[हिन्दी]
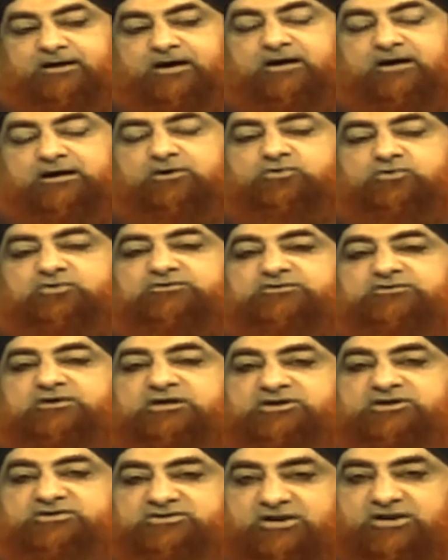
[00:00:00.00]
हाँ अगर कोई
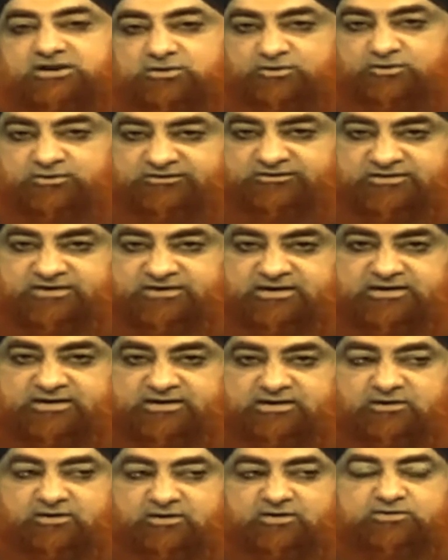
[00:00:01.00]
सही शर्य उज़र
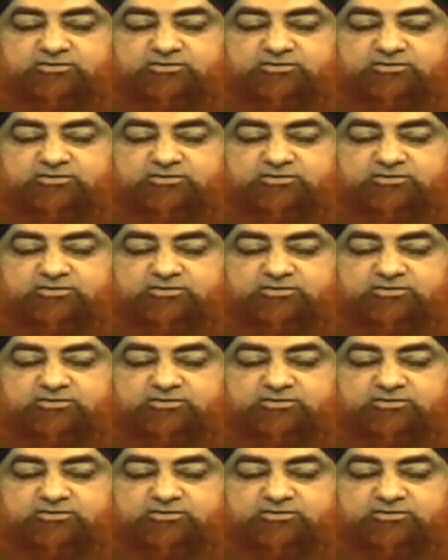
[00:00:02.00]
है